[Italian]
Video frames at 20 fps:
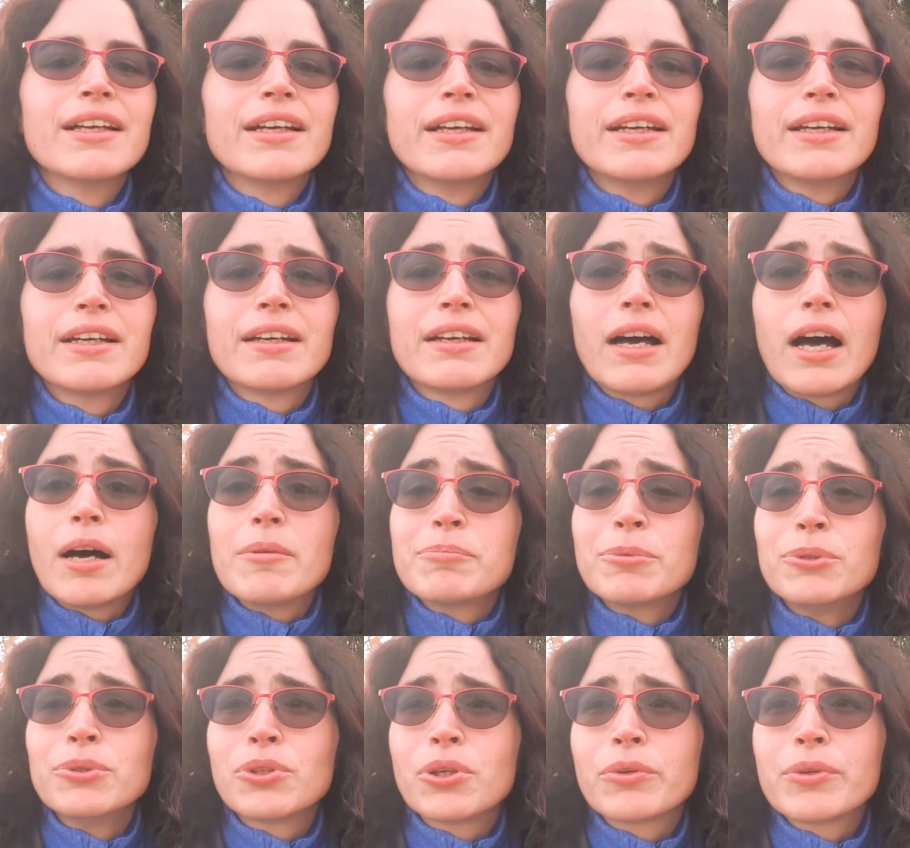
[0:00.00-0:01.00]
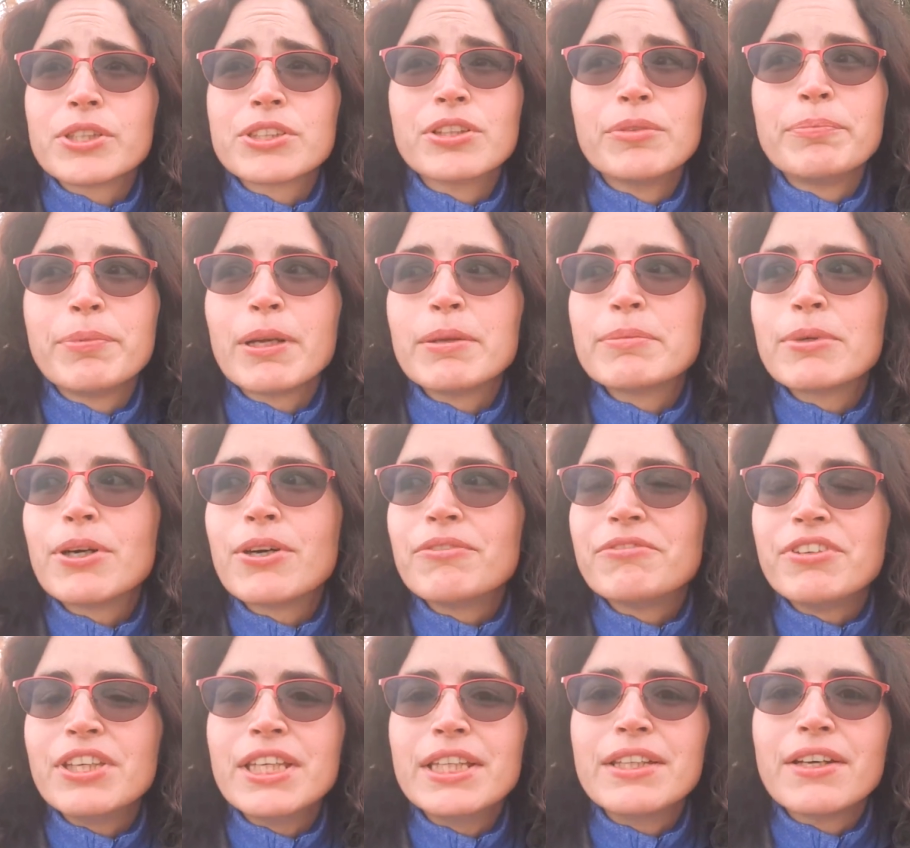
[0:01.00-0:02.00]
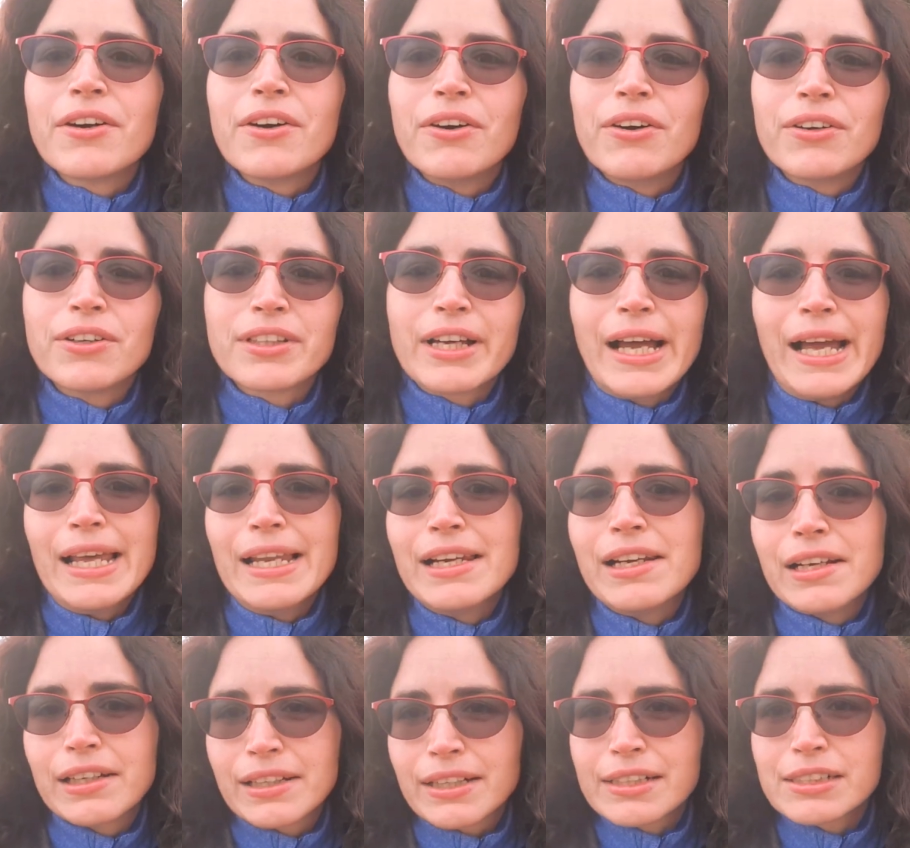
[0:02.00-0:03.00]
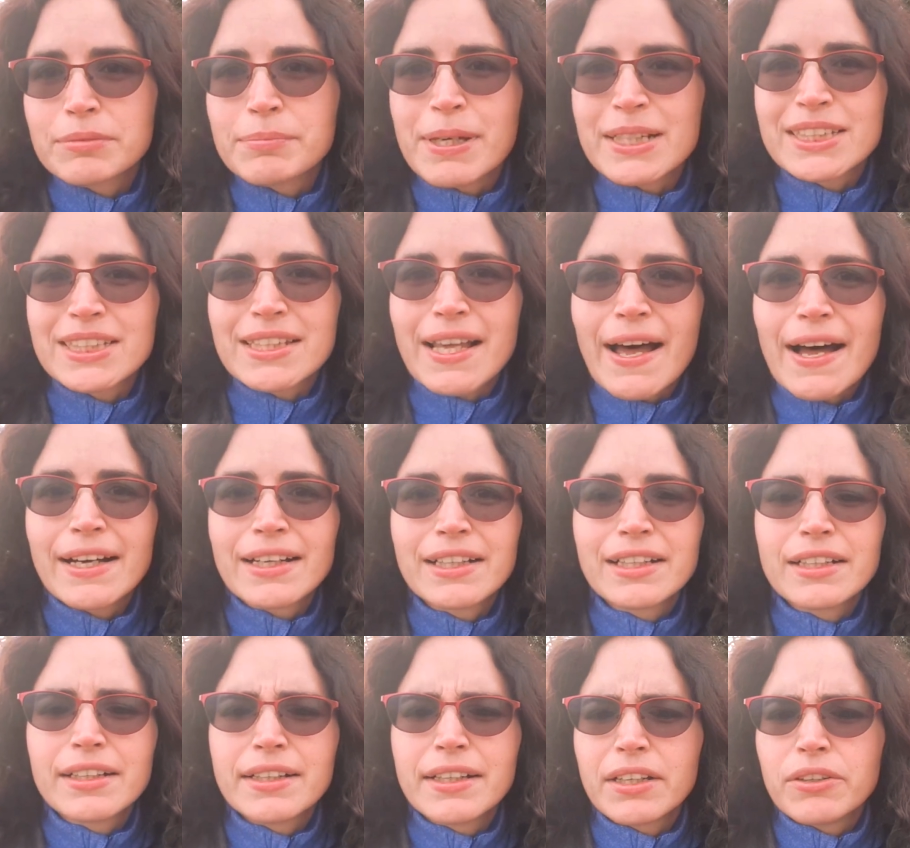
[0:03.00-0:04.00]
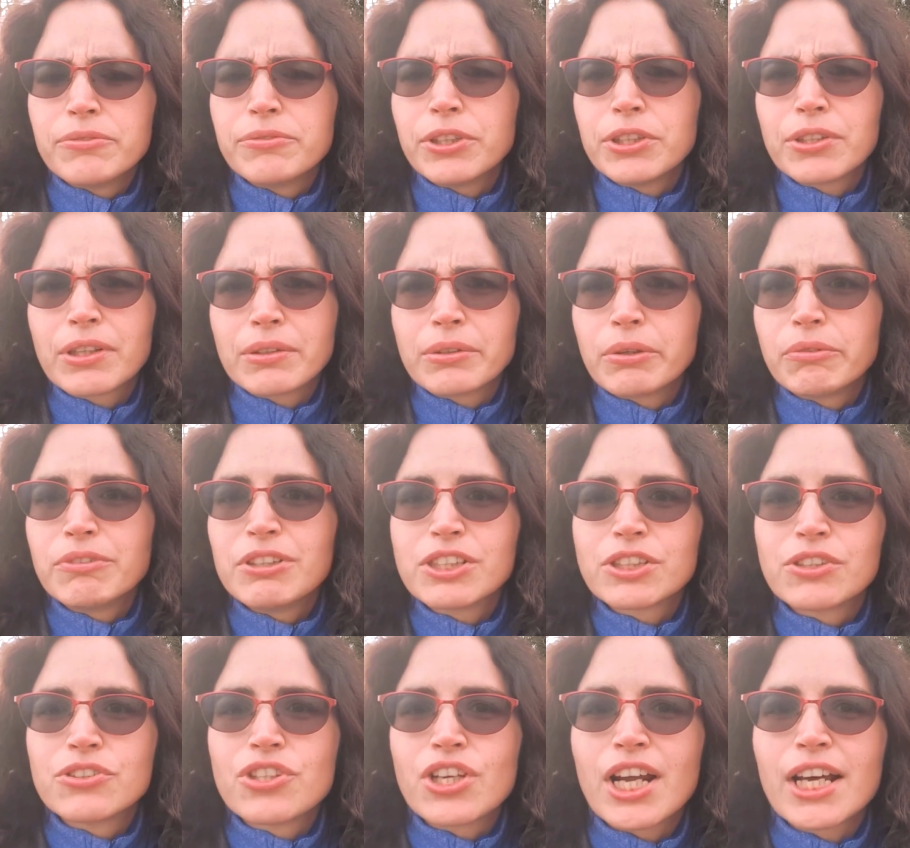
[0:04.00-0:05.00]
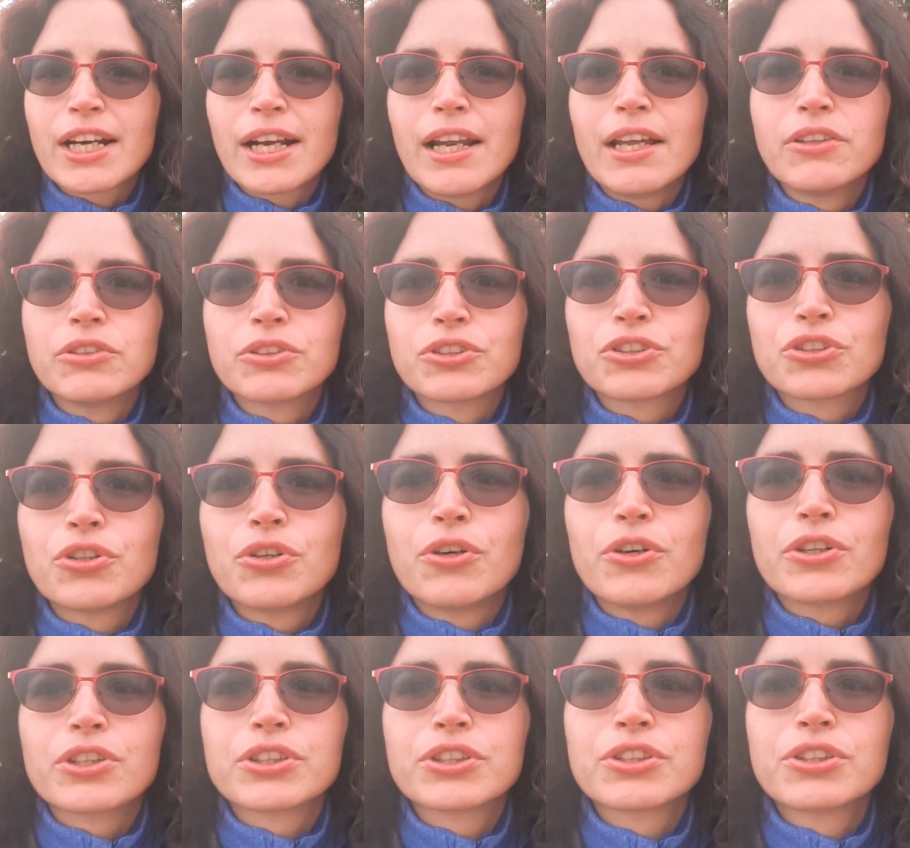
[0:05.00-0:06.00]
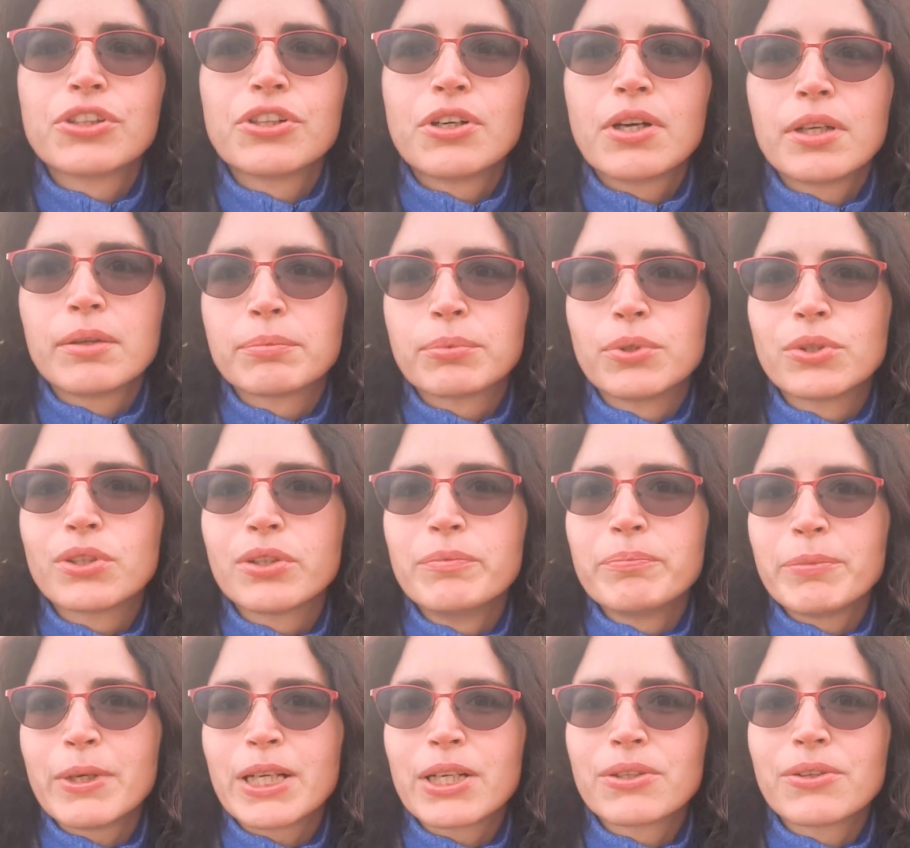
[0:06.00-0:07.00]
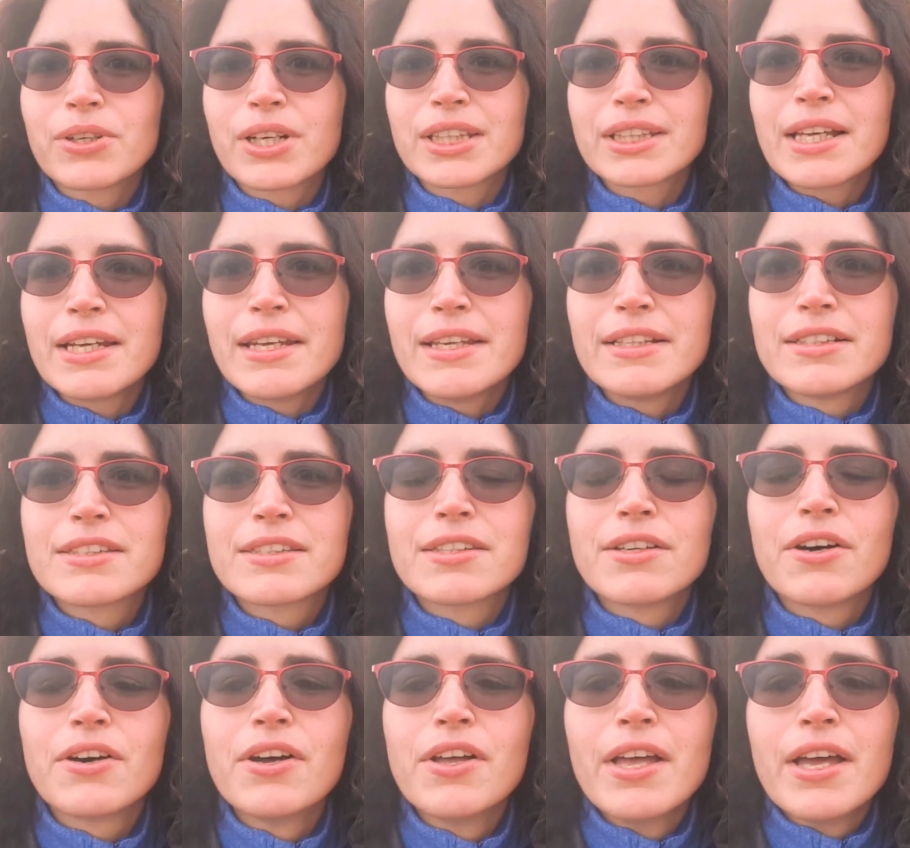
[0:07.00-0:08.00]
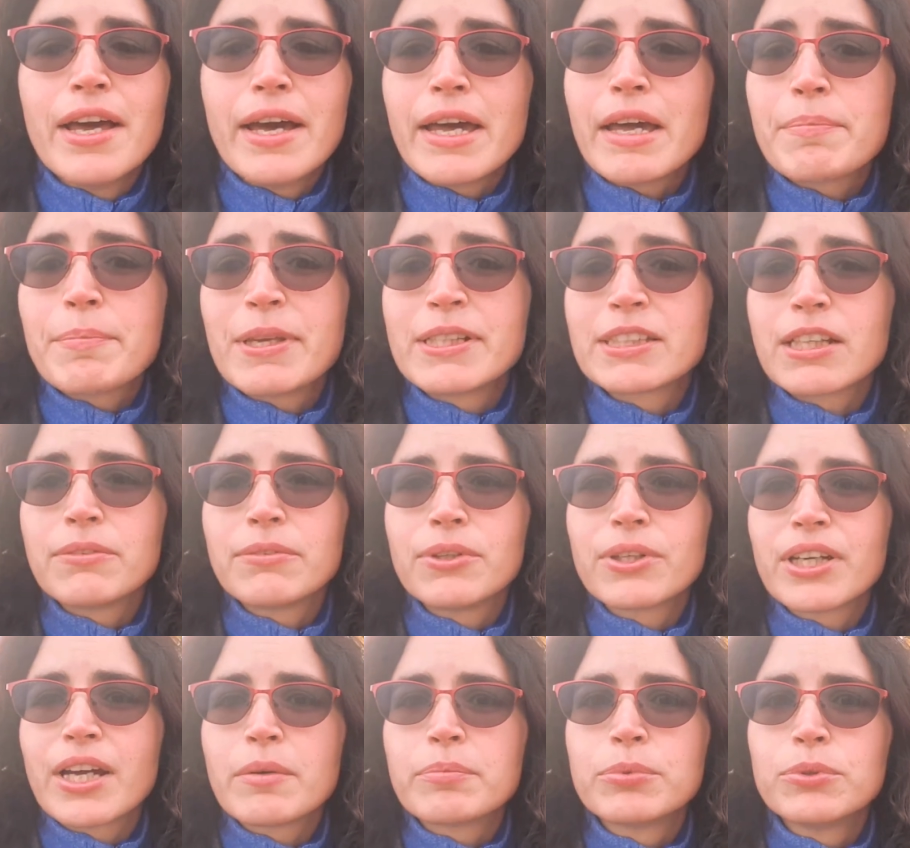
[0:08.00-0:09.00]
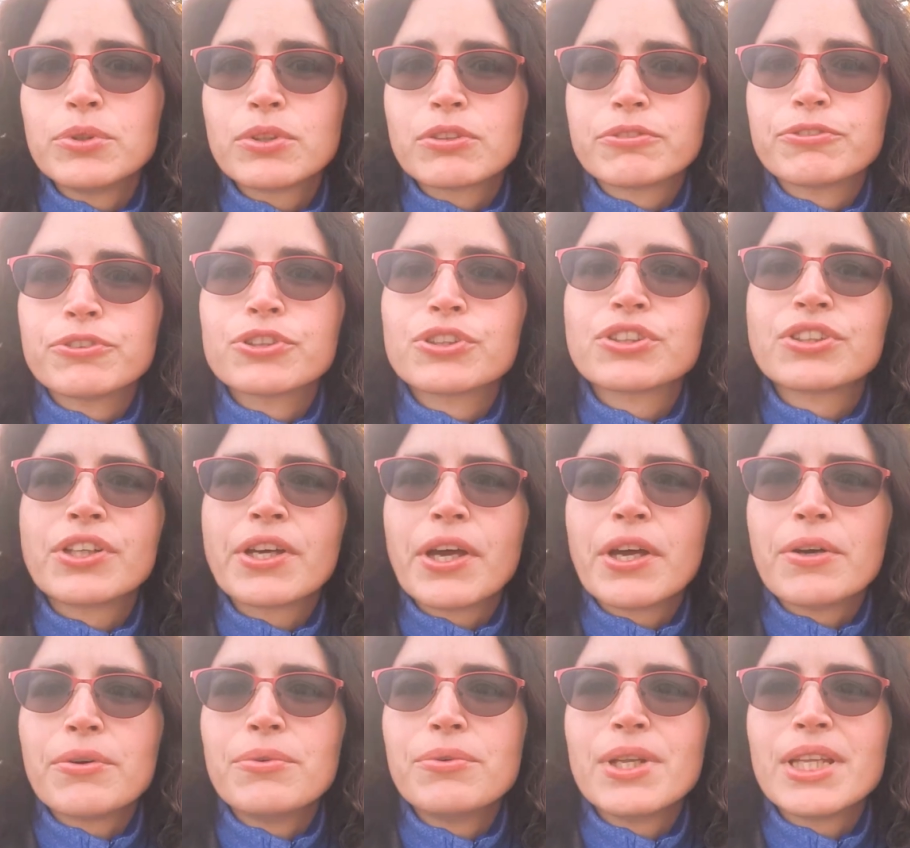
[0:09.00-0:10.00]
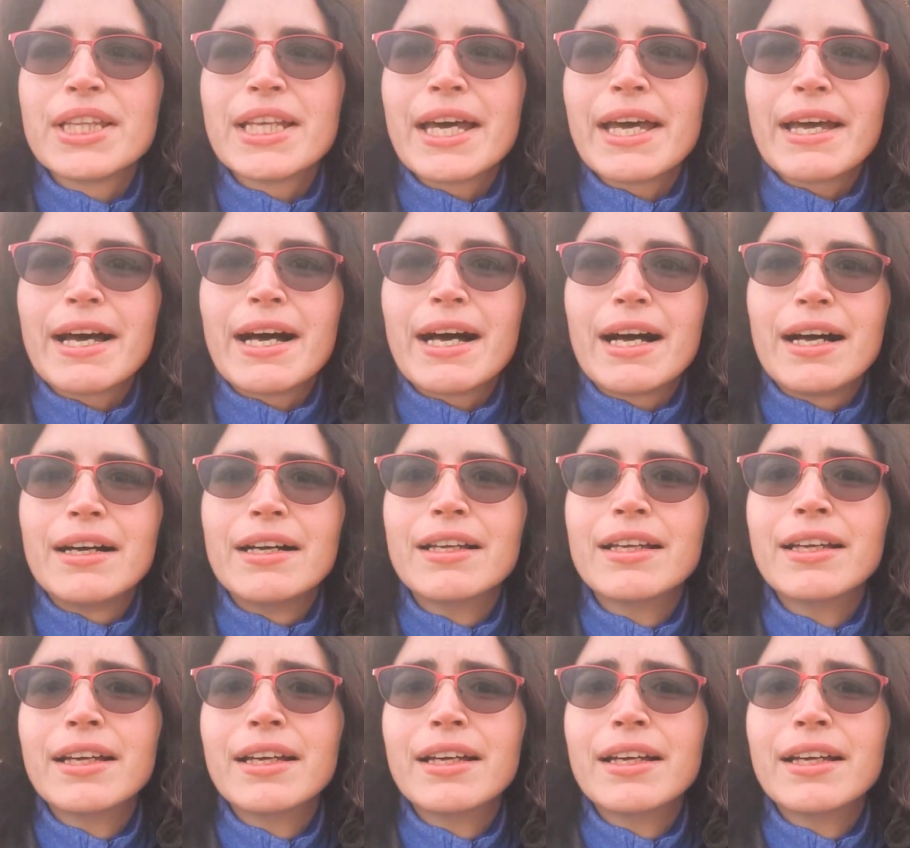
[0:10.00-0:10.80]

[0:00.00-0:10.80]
Eh, appunto questo primo video è il Christmas tag, è un video che avevo visto girare l'anno scorso, appunto in periodo natalizio e pensavo che appunto fosse un'idea